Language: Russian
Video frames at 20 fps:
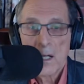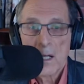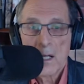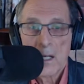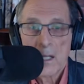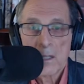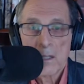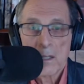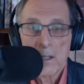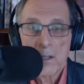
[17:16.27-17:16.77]

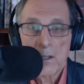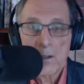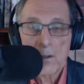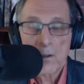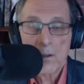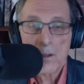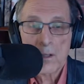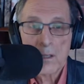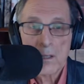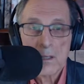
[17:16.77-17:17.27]

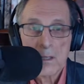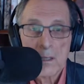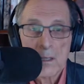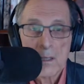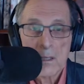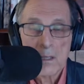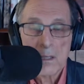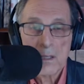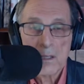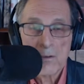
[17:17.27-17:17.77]
Но,
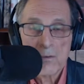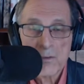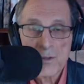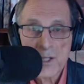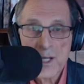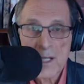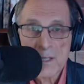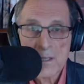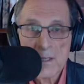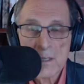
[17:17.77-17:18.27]
э, в
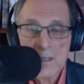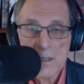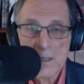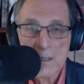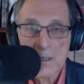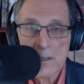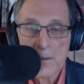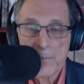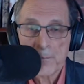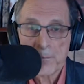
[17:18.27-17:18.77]

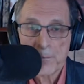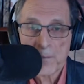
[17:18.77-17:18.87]
частности,